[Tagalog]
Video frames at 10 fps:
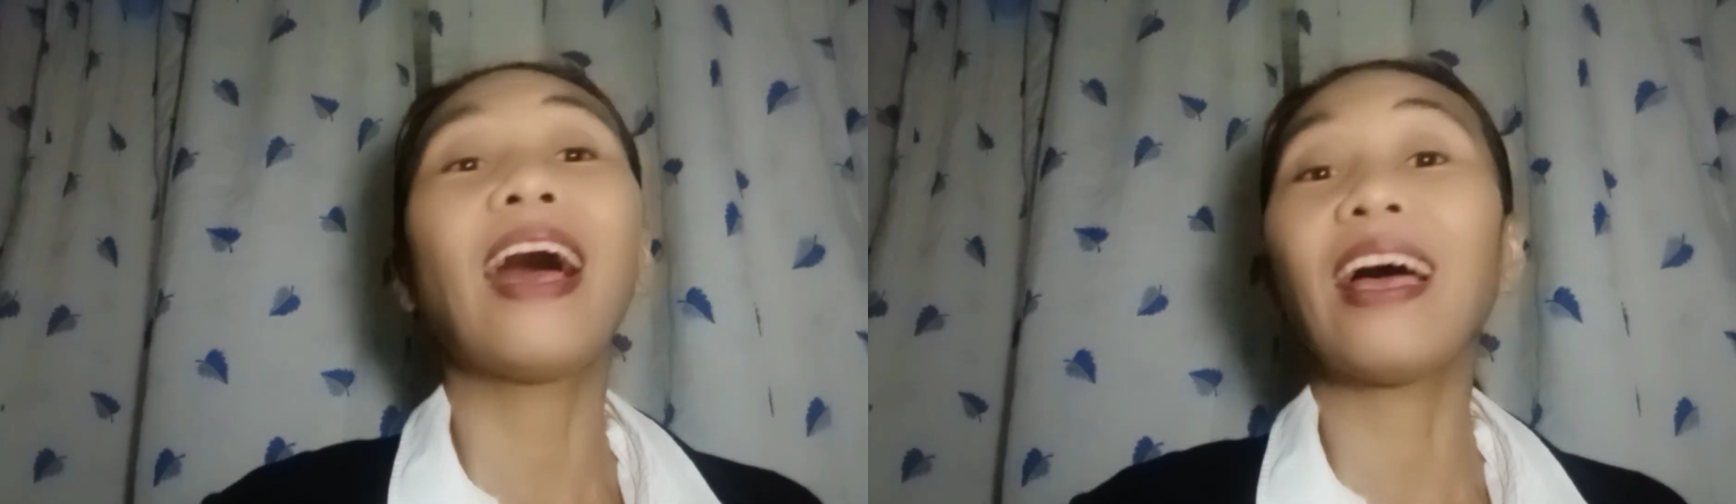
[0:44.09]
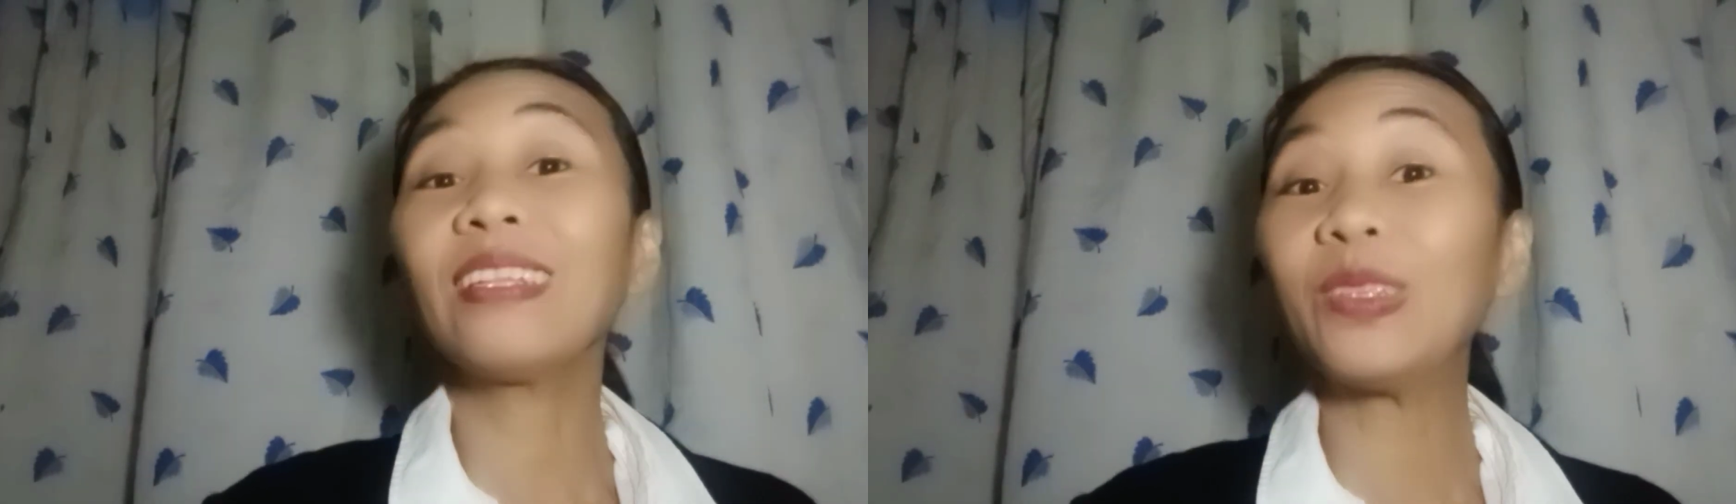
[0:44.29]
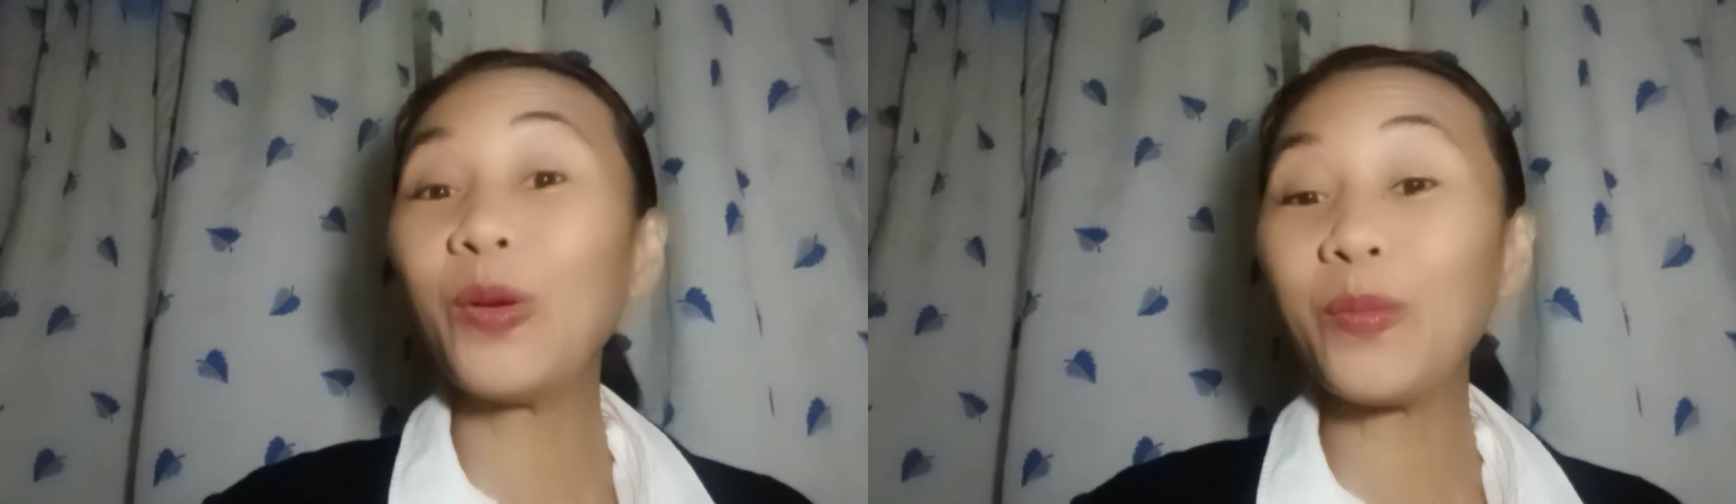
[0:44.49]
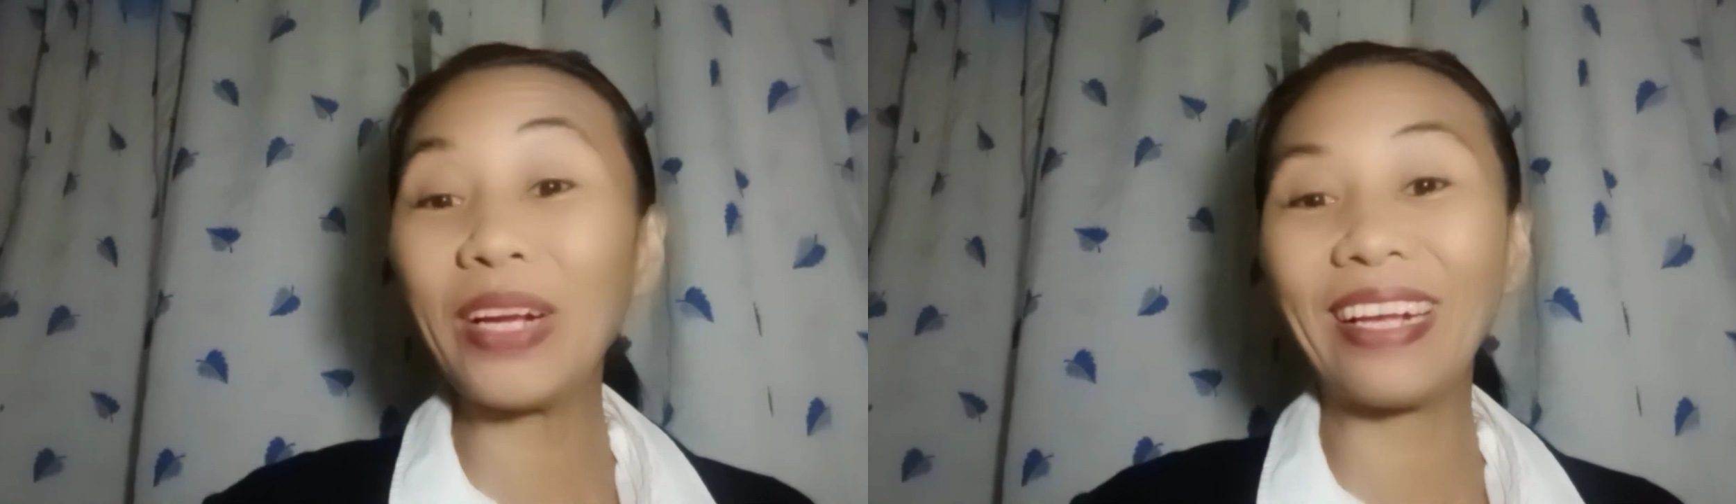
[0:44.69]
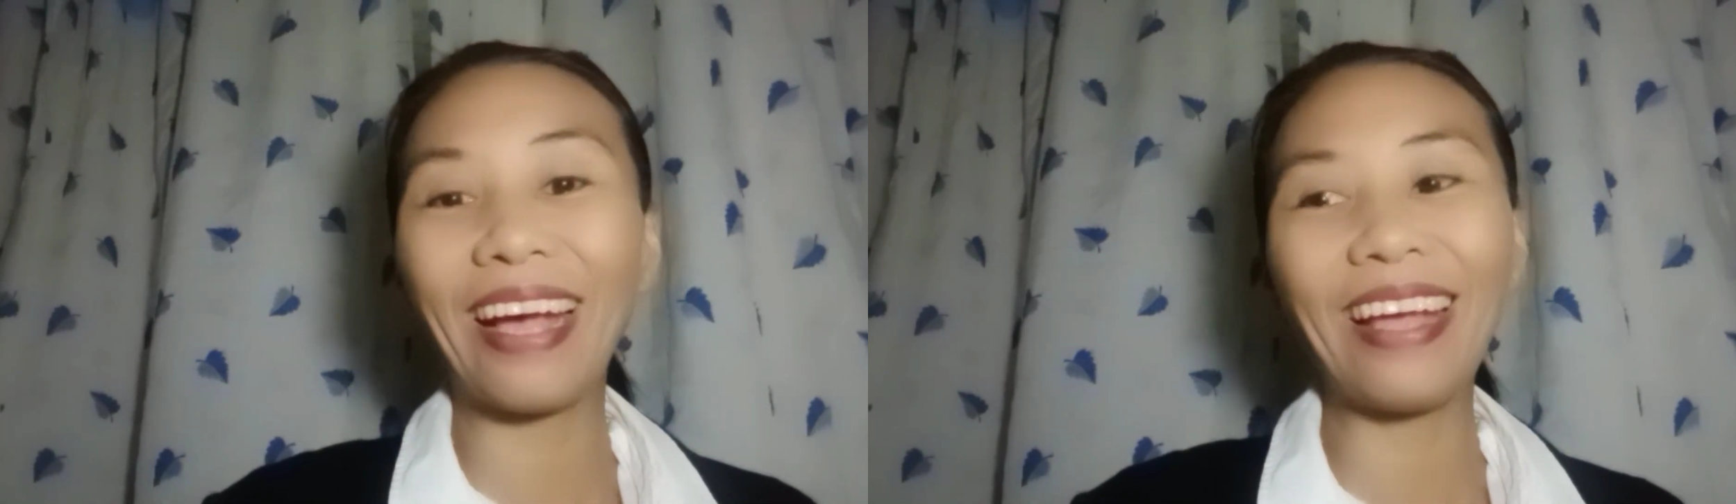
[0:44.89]
at kung
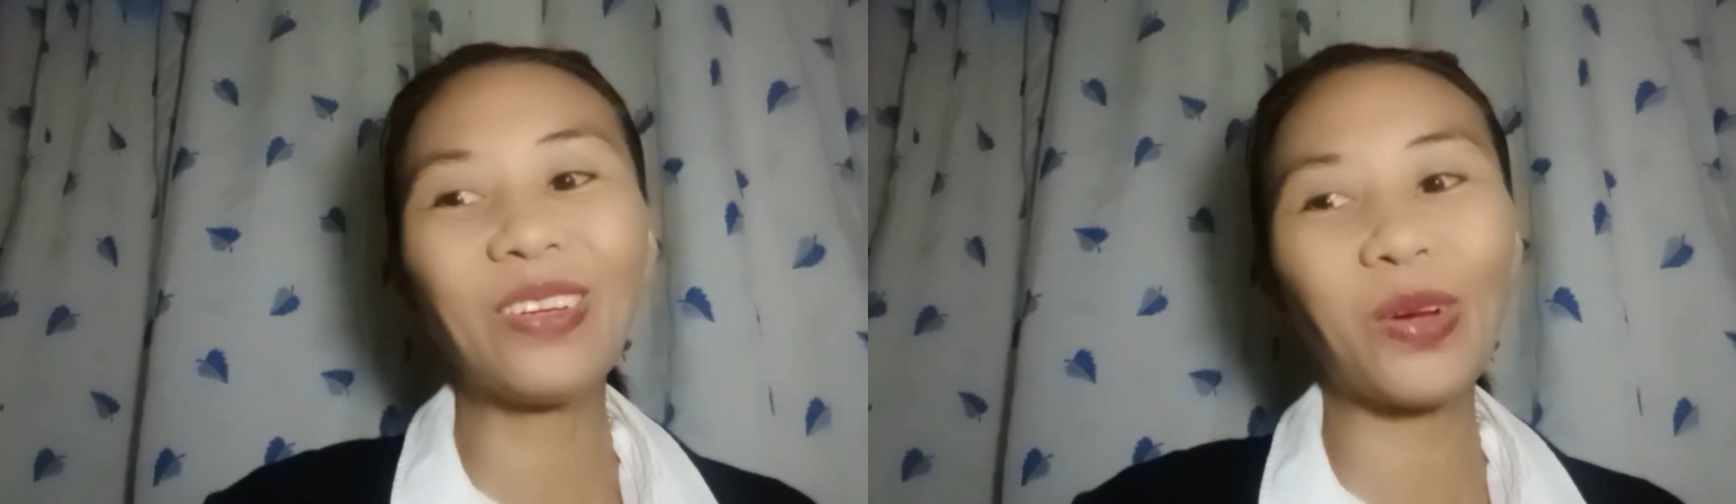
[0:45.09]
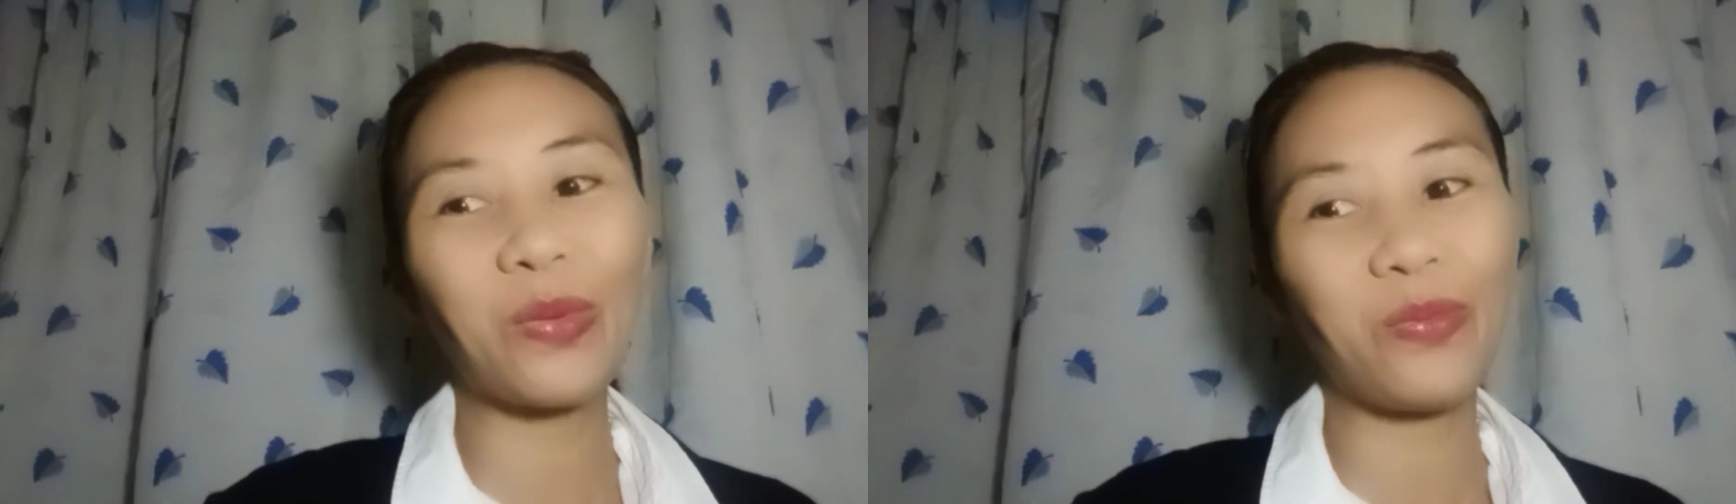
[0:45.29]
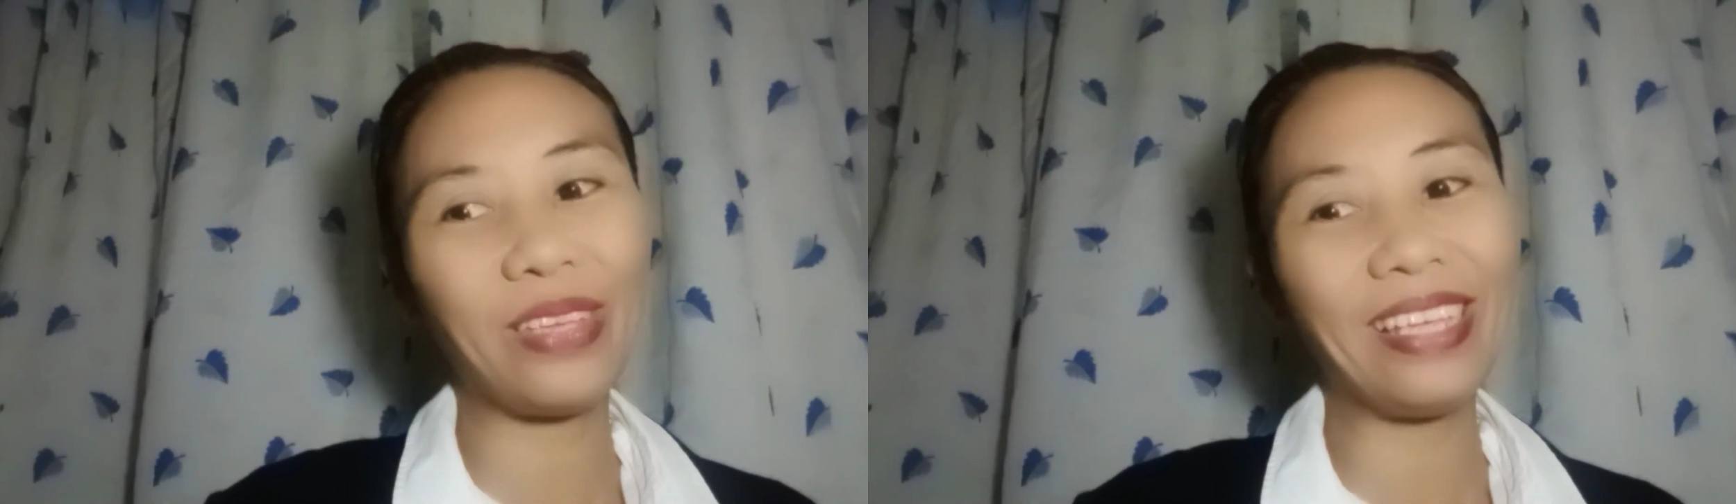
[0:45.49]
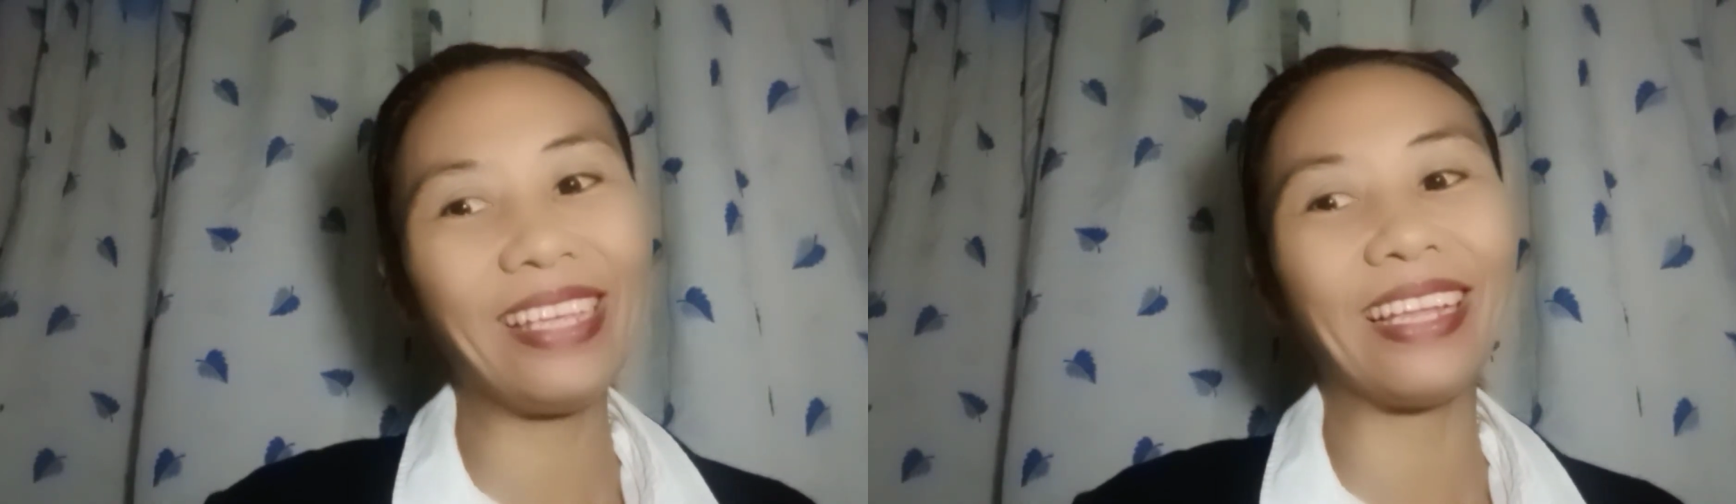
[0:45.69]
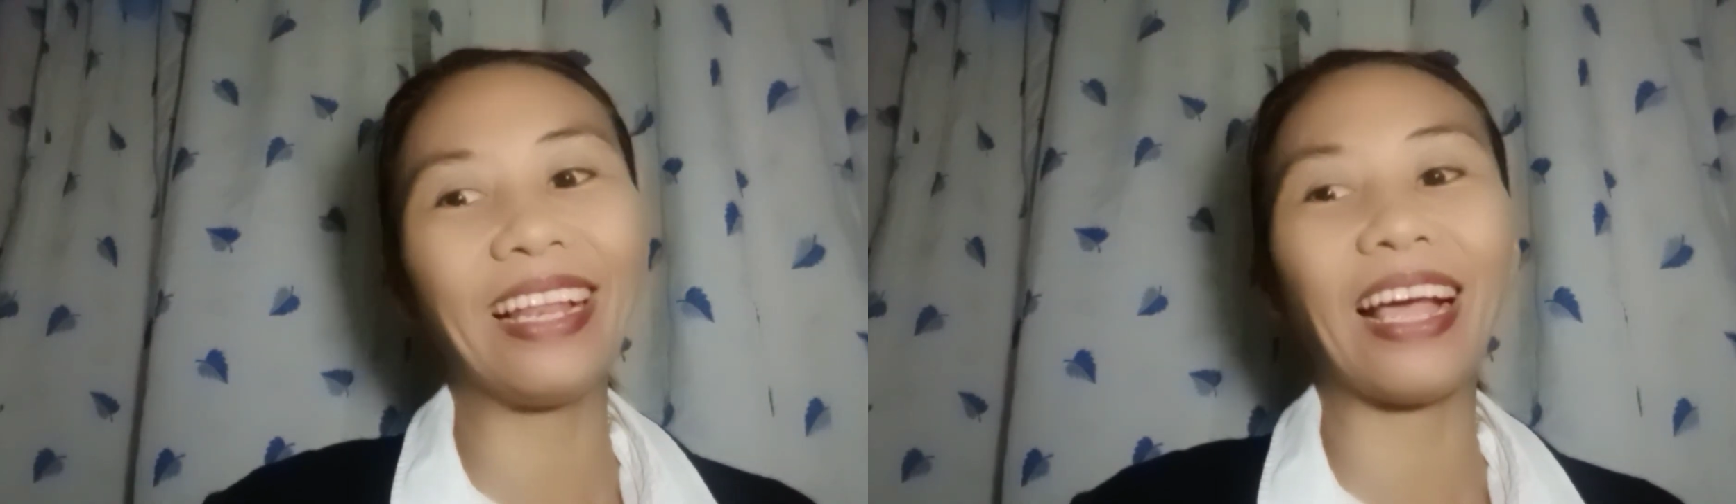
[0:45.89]
magkano ang
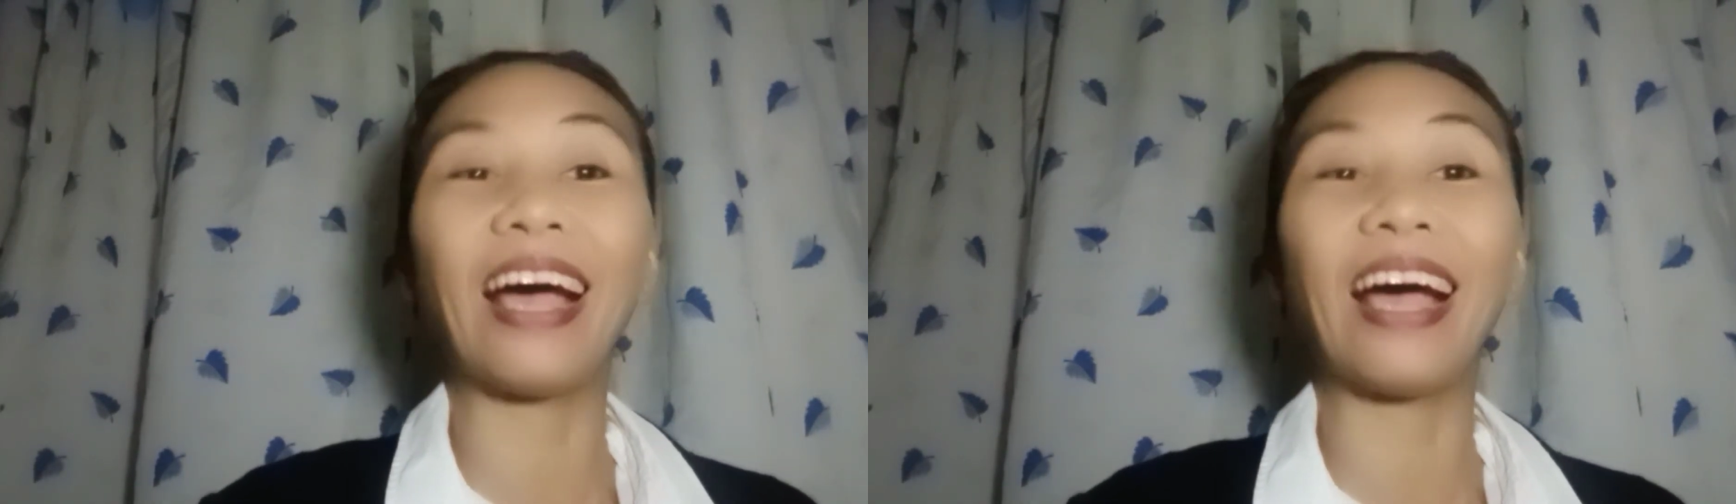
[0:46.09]
bill